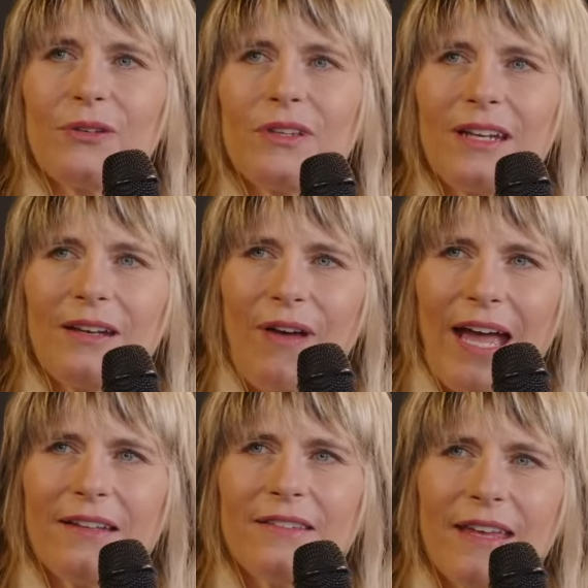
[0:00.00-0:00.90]
oder den
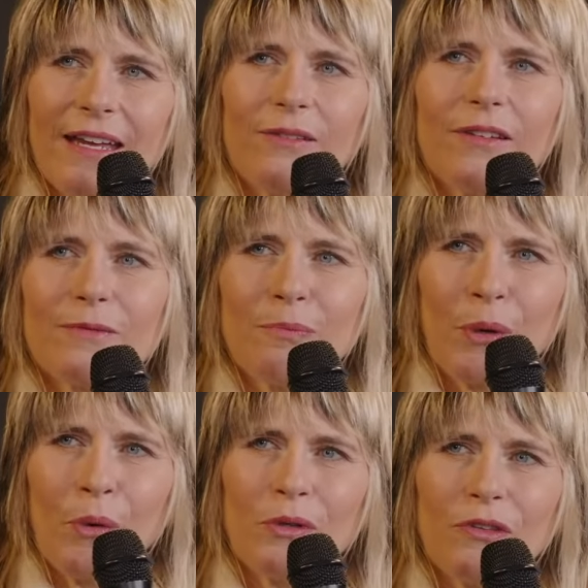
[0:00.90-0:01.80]
Wein sehe und das
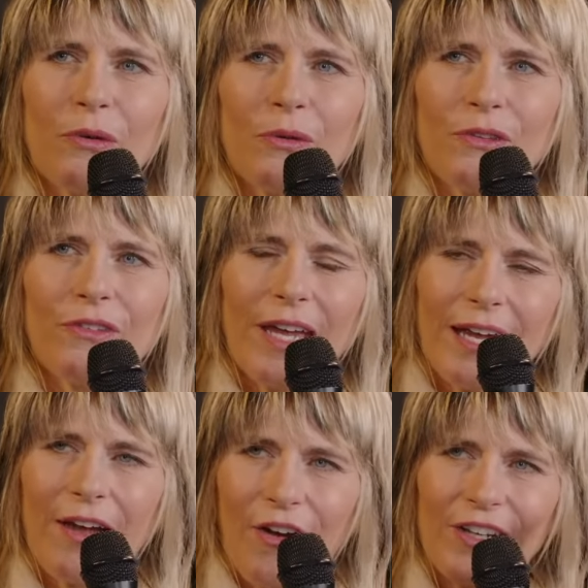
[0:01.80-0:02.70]
Brot und
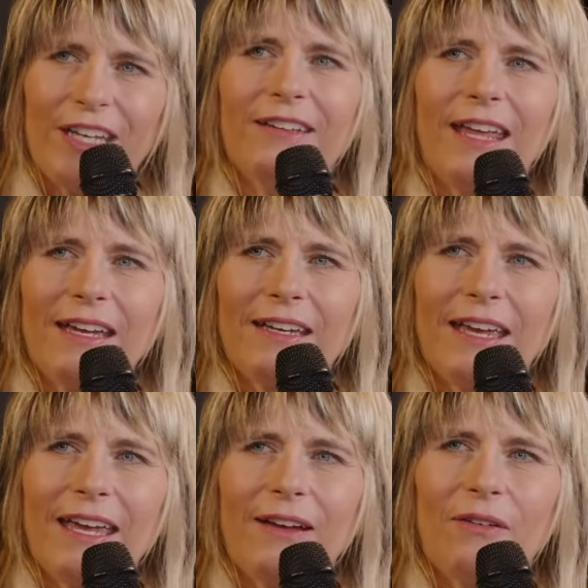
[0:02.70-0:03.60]
äh, an ihn denke?
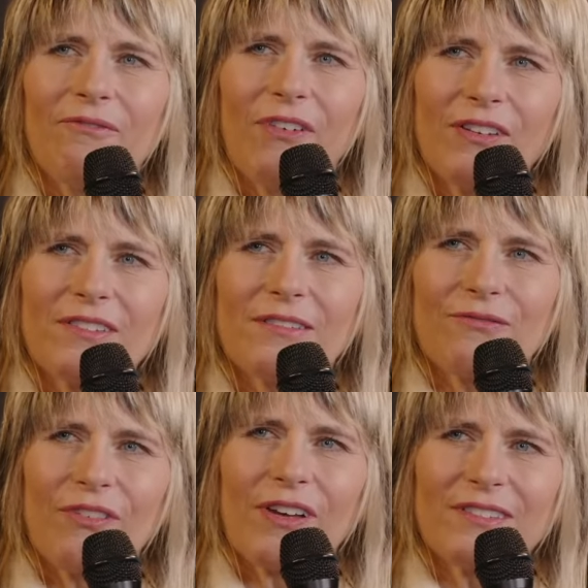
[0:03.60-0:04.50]
Was,
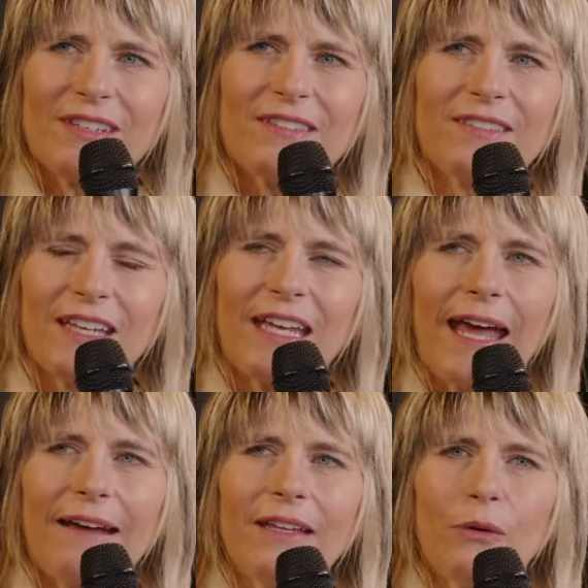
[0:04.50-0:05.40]
was ist denn
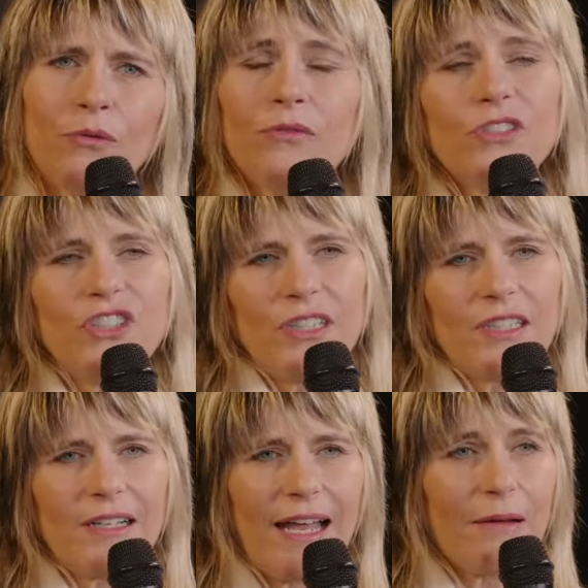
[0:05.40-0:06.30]
genau der Unterschied?
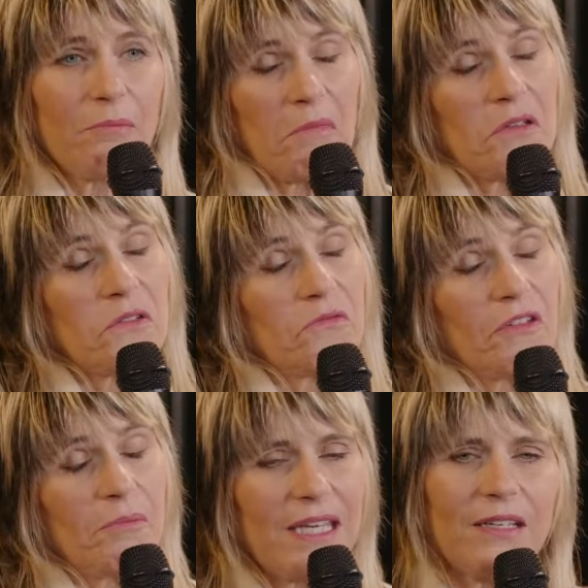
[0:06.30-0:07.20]
Ich glaube, also
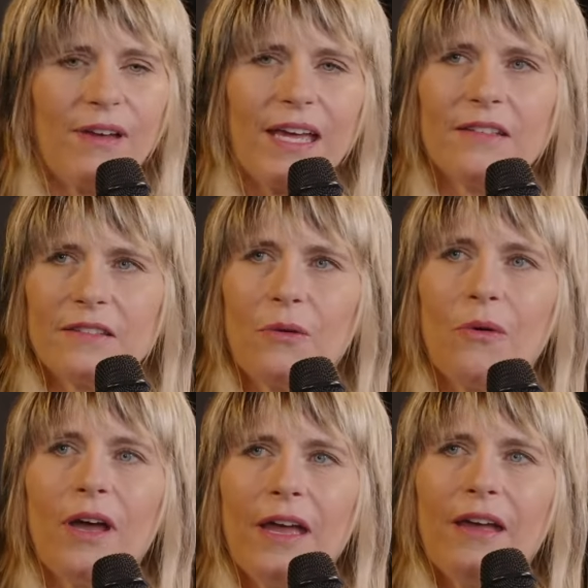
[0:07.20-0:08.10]
für mich wäre es
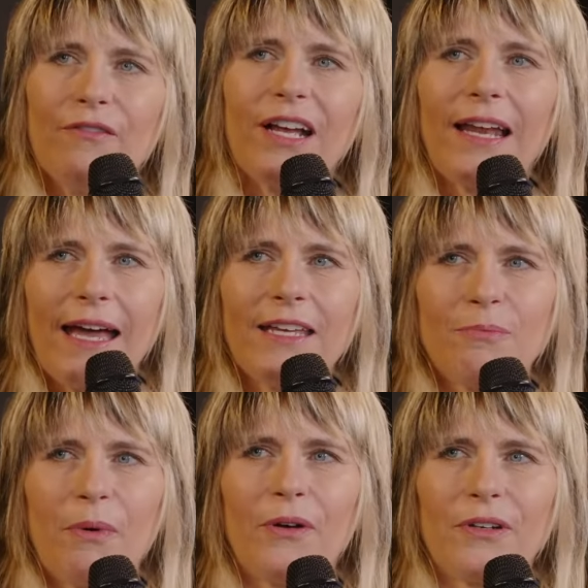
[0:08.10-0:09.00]
so
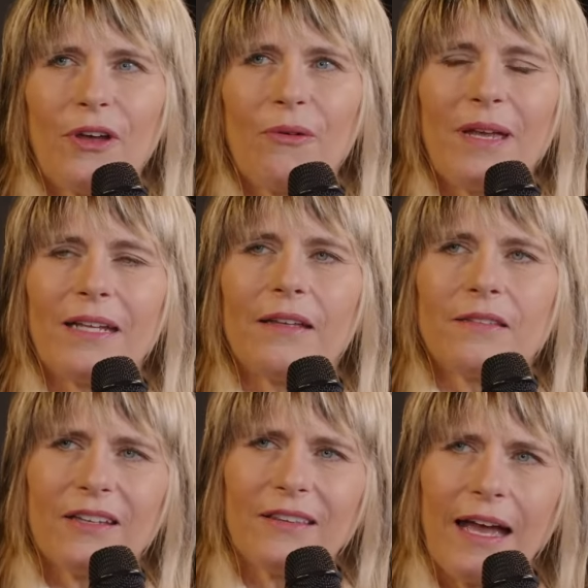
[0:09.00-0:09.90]
vergleichbar damit.
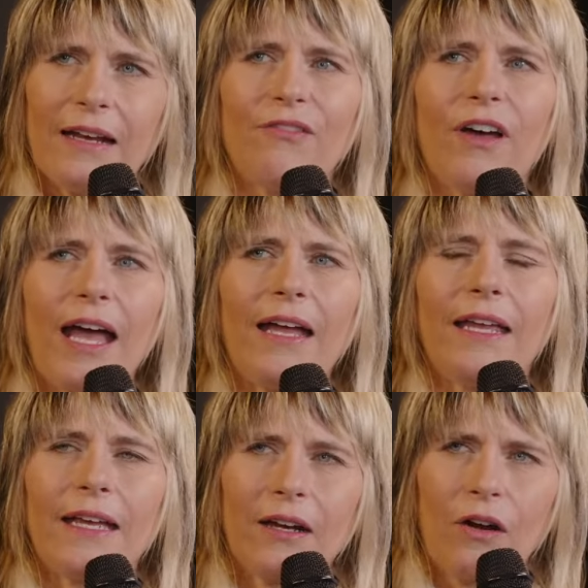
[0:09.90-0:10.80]
Es hat einfach
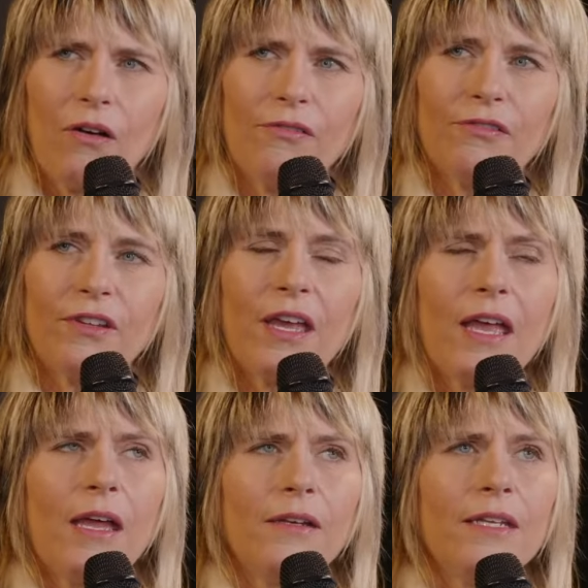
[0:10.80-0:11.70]
eine Kraft,
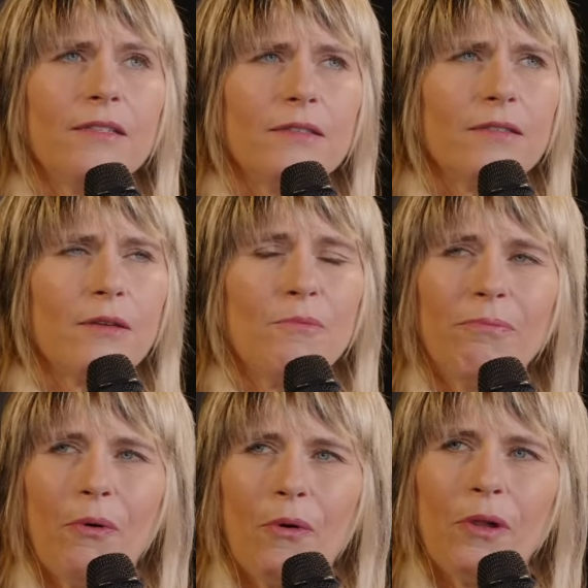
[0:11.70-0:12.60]
dieses
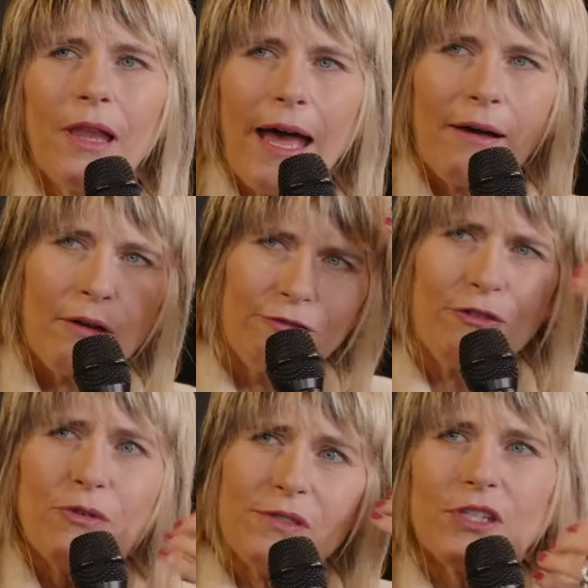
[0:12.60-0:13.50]
Symbol auch
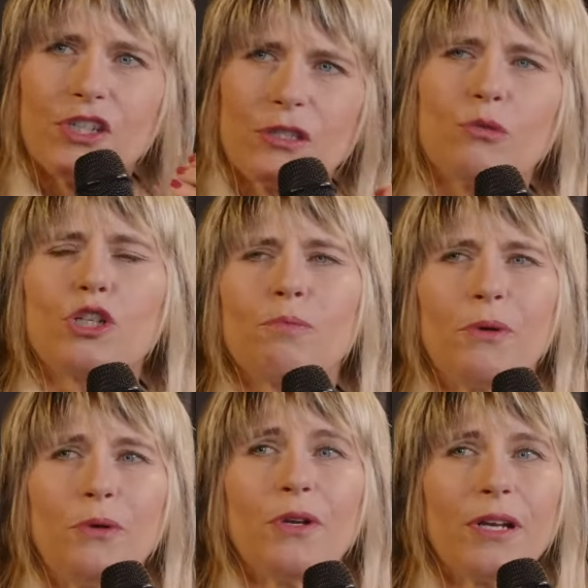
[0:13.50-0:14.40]
physisch zu mhm.
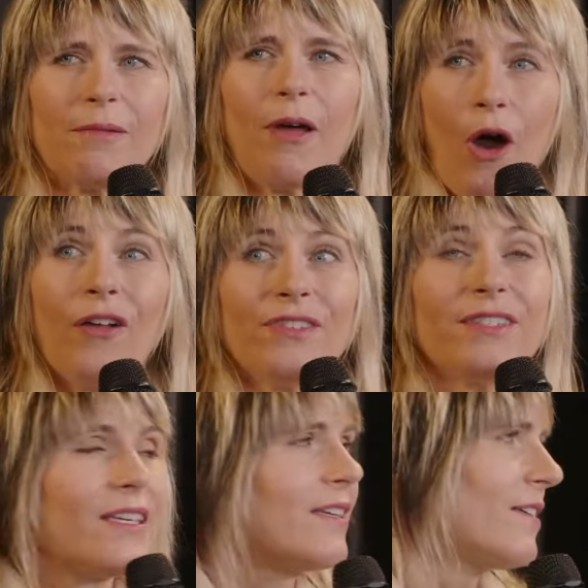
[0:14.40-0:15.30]
spüren an
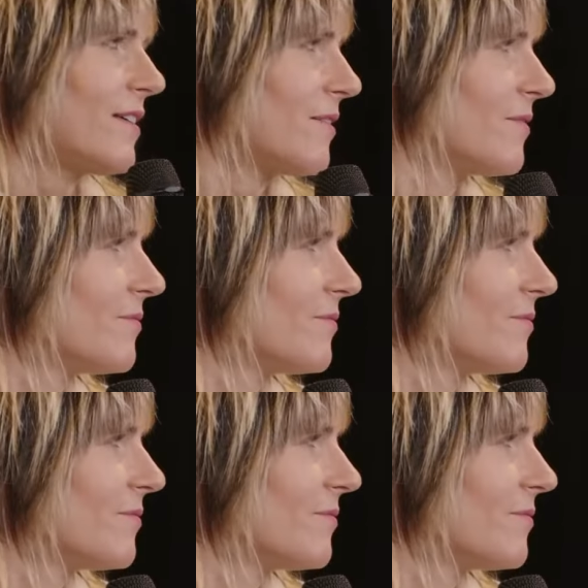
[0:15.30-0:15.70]
sich.